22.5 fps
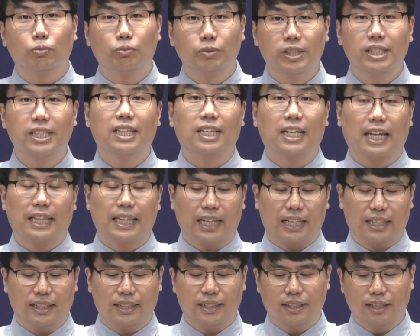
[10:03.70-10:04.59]

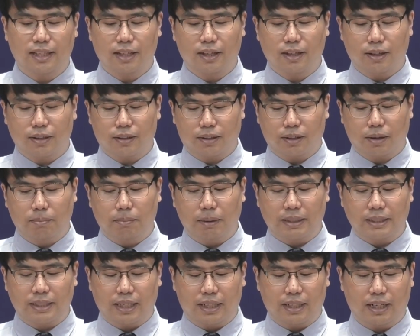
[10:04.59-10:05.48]
움직이겠다는
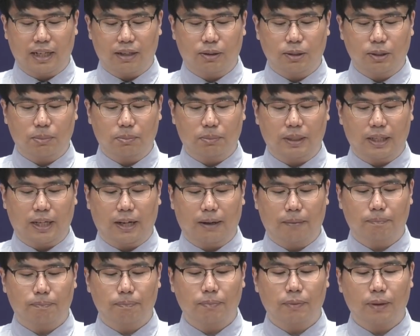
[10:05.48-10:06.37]
그런 맹세를 한
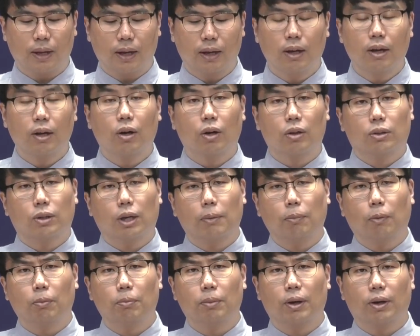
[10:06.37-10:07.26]
것입니다.
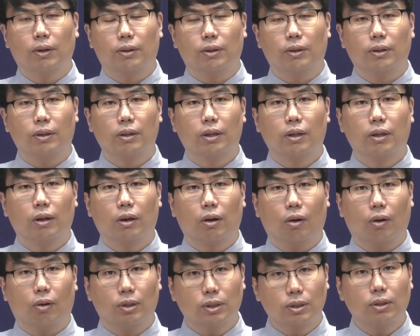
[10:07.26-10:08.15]
어떻게 보면
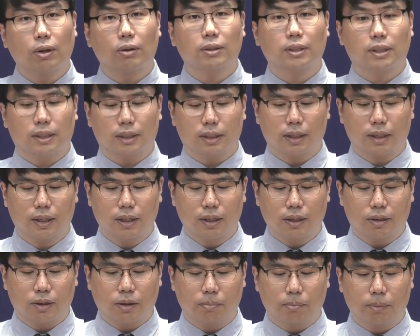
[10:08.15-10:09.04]
어리석은
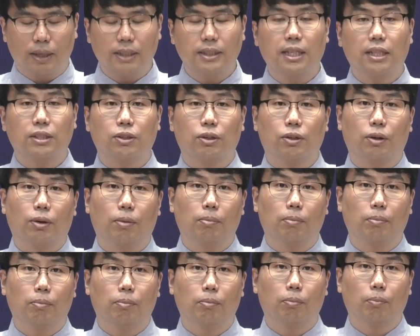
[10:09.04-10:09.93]
그런
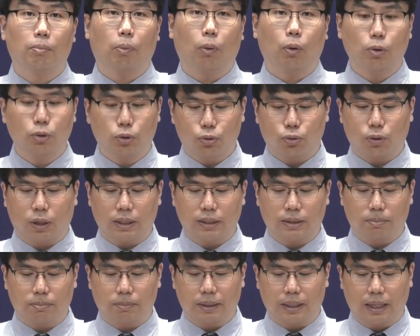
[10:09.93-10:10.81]
맹세처럼 보일 수가
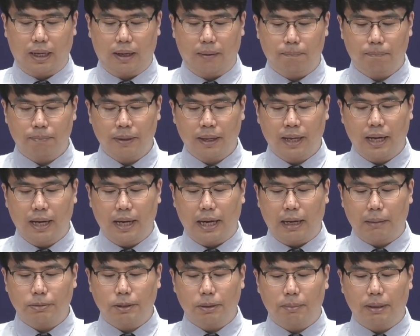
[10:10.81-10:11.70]
있습니다.
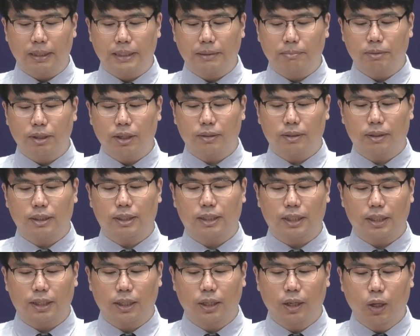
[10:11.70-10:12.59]
앞서
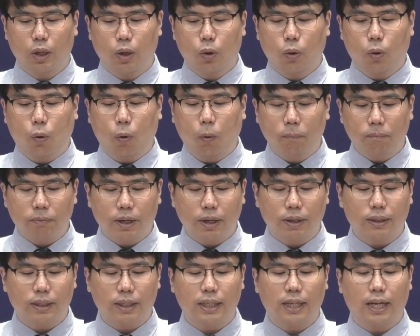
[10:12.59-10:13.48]
말씀드렸듯이 홈
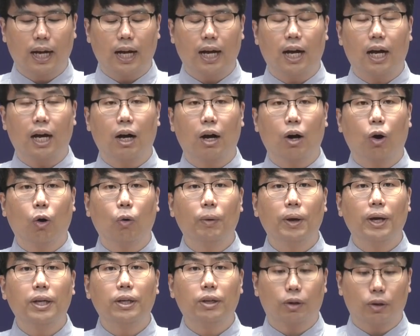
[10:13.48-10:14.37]
경기가
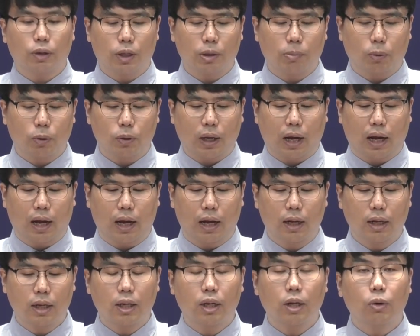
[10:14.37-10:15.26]
어웨이
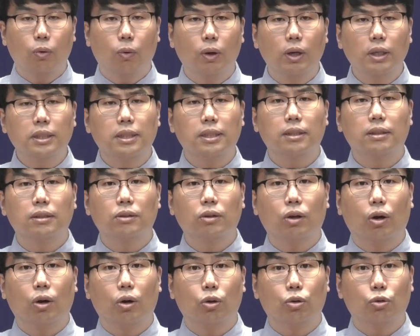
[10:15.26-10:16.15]
경기보다
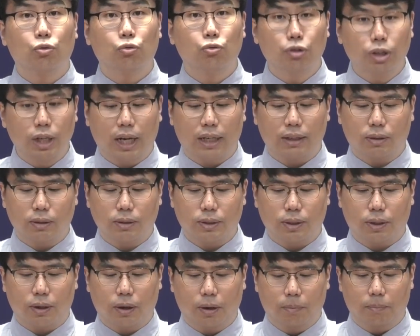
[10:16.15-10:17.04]
훨씬 더 유리한
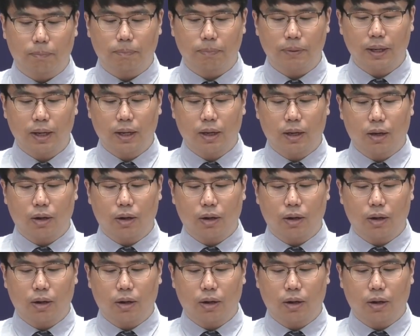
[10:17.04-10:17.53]
것처럼